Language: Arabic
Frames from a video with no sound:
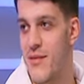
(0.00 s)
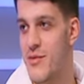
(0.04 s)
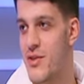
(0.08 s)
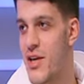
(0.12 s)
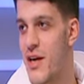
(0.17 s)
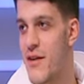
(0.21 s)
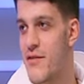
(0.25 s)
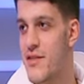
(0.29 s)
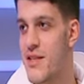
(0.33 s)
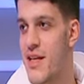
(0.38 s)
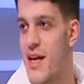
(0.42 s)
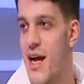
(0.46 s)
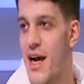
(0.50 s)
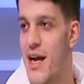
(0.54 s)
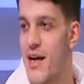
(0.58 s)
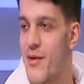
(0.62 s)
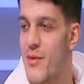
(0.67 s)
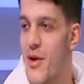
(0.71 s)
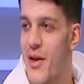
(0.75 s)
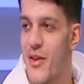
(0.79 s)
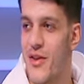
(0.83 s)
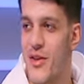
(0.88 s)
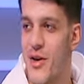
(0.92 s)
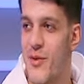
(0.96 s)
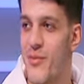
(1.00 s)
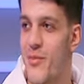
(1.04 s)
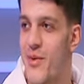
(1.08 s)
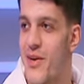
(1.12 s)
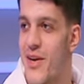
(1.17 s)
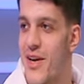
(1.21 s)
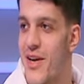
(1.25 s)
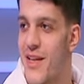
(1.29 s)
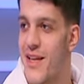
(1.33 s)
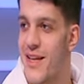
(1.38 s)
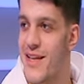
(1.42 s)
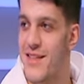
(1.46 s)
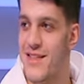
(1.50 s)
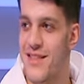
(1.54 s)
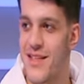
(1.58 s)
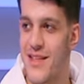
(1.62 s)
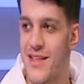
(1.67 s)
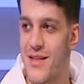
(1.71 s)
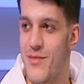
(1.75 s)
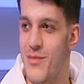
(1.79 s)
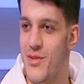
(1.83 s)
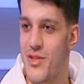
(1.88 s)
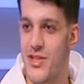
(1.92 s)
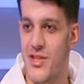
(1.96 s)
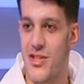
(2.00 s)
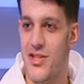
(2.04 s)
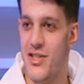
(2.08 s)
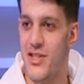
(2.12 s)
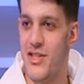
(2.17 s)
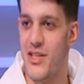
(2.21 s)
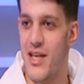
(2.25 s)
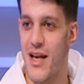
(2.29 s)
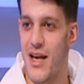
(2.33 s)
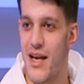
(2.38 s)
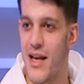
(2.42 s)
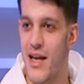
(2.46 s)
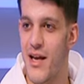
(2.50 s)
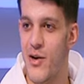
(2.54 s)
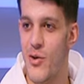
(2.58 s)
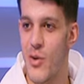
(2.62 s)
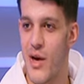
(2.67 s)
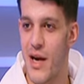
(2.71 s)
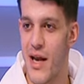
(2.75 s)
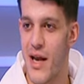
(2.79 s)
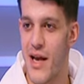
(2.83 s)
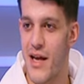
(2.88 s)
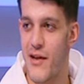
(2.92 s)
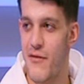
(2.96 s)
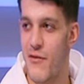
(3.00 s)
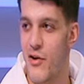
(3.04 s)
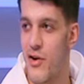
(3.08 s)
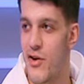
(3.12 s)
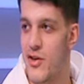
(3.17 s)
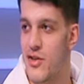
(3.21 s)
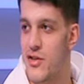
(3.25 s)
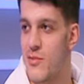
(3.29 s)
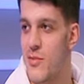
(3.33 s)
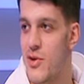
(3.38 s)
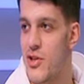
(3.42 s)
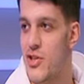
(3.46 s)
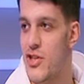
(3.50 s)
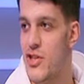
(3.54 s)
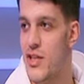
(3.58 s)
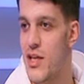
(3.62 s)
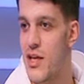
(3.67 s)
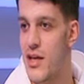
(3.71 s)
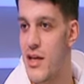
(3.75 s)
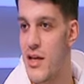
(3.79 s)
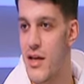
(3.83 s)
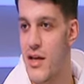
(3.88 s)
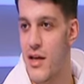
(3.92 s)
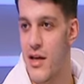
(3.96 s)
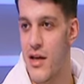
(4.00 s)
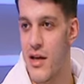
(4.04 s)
انا مش عارف ازاي حاجه من عند ربنا كده نزلت مش قلقان ولا خايف خالص الماتش ده